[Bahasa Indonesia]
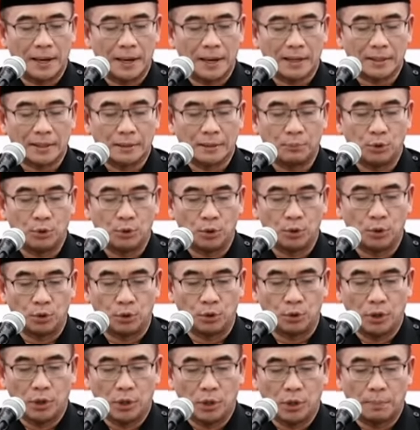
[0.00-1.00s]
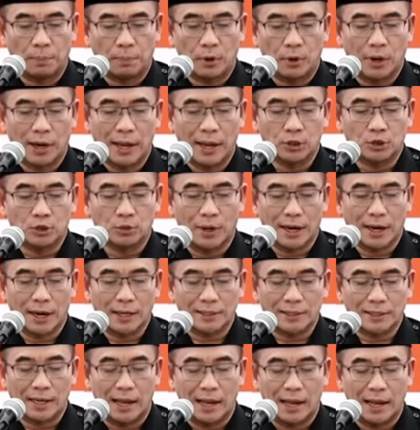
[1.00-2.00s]
Partai Buruh perolehan
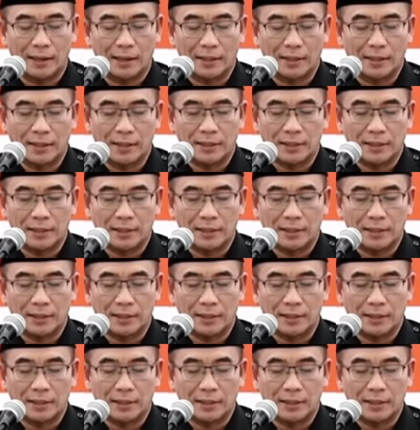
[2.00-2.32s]
suara sah